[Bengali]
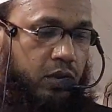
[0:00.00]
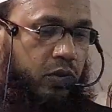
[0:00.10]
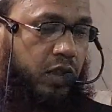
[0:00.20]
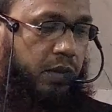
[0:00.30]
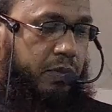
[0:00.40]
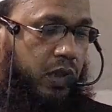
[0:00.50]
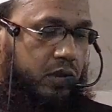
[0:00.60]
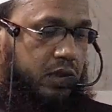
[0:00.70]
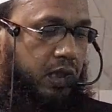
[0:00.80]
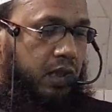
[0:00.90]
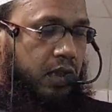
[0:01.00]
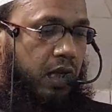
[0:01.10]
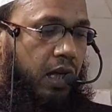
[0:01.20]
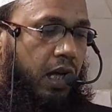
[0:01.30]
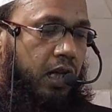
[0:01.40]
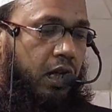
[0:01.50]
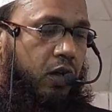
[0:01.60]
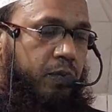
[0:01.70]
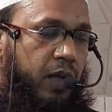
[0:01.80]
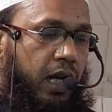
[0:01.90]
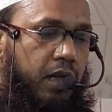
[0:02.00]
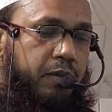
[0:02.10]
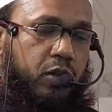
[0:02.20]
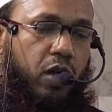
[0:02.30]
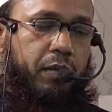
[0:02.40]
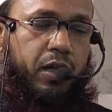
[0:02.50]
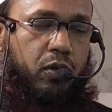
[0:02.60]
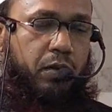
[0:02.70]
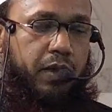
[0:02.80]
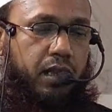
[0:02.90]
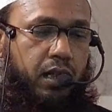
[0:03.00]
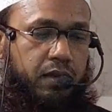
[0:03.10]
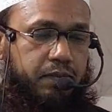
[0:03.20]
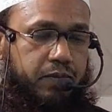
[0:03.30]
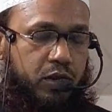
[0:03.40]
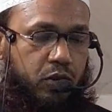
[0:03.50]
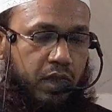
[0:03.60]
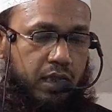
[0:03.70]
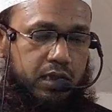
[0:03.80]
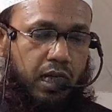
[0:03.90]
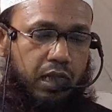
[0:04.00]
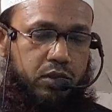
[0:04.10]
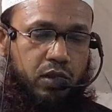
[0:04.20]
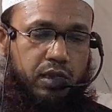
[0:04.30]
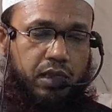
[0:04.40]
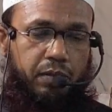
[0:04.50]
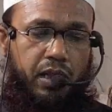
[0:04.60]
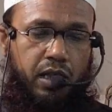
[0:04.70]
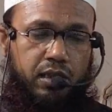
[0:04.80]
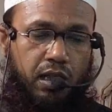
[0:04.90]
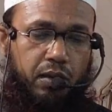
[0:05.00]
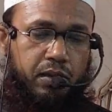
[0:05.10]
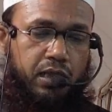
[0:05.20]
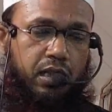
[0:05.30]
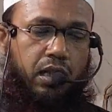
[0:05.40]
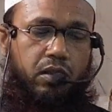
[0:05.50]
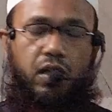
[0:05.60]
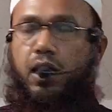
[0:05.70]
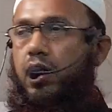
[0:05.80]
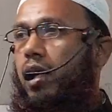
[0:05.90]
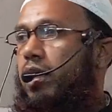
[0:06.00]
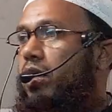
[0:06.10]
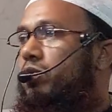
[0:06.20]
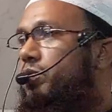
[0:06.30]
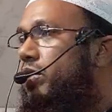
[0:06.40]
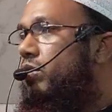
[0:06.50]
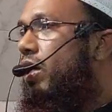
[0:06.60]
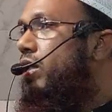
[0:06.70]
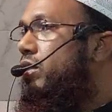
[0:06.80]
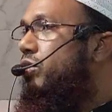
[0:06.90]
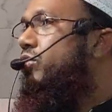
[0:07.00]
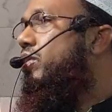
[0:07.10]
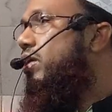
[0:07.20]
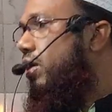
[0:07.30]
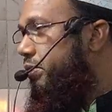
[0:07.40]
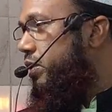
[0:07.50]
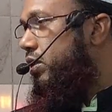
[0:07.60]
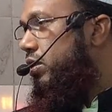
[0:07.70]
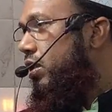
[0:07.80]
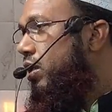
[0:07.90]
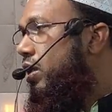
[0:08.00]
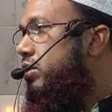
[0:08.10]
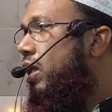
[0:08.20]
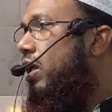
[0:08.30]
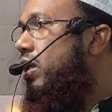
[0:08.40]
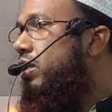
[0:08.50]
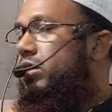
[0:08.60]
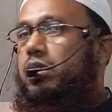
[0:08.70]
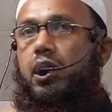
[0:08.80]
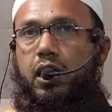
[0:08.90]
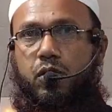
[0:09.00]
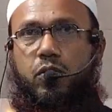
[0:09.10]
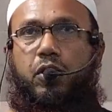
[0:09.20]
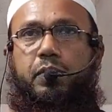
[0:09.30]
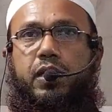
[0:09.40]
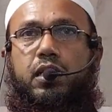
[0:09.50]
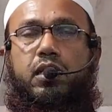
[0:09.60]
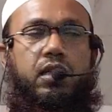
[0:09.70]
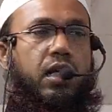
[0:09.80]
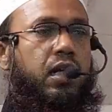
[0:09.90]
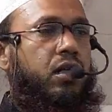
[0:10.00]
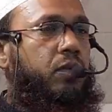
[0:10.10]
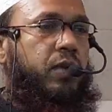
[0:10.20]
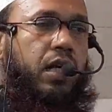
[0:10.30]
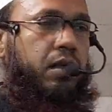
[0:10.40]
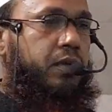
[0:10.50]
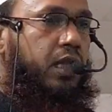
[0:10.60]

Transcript: দুই নম্বর হচ্ছে আল্লাহ রব্বুল্লাহ আলমিন ক্ষমা করবেন না সুরানেসার আটচল্লিশ নম্বর আয়ত আল্লাহ ইন্নাল্লাহ ইয়াগুফিরু আইয়ুফিরকা বিহি যারা শিরিক করবে আল্লাহ রব্বুল্লাহ আলমিন